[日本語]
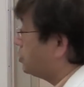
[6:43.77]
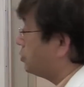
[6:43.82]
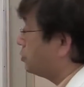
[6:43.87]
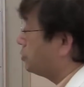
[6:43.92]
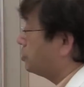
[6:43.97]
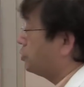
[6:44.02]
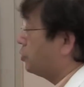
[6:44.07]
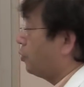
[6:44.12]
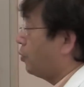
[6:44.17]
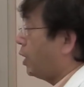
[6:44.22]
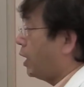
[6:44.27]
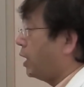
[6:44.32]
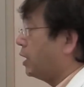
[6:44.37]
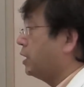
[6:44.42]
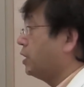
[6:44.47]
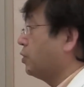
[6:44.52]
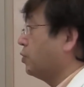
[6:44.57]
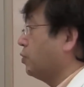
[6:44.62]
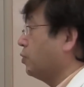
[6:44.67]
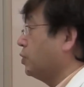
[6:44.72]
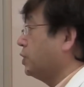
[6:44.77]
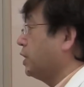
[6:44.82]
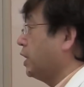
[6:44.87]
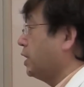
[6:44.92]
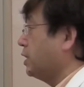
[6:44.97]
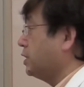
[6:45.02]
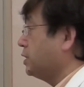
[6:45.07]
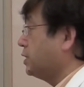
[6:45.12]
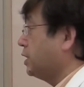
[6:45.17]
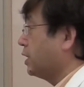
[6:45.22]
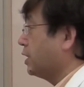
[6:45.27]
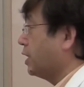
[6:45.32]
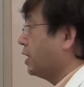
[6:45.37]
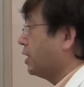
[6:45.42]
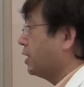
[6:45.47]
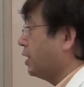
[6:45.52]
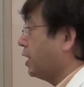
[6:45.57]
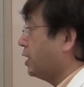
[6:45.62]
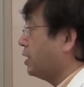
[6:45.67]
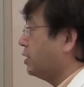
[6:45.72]
通常は1個以内にしなきゃ
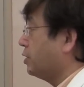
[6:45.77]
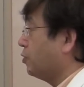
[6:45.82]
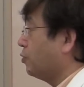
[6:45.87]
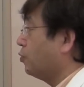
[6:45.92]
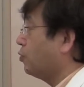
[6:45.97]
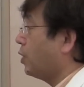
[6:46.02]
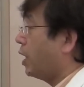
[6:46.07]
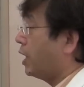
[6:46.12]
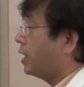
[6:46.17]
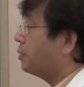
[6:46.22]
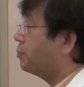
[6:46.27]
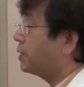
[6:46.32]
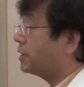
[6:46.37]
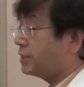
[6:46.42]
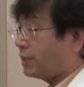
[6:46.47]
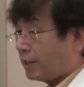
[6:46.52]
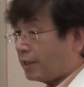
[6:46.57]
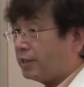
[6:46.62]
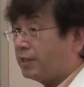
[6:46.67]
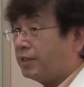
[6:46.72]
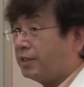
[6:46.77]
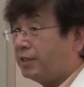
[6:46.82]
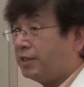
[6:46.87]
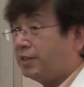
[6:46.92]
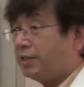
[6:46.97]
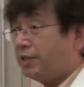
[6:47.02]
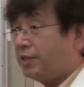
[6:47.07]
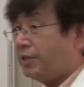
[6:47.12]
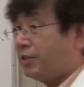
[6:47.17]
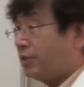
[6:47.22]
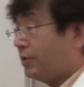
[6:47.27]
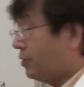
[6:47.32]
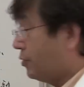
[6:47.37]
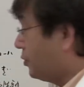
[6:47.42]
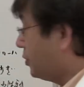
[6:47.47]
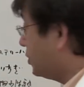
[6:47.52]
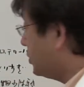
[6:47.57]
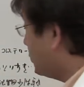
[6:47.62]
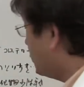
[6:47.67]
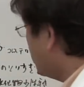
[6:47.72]
いけないということはありません
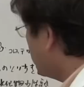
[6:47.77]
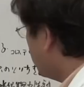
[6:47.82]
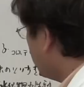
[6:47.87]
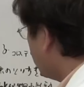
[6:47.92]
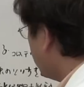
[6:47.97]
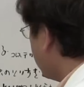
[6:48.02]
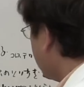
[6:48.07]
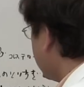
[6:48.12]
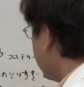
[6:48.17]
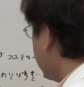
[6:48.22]
これその1つで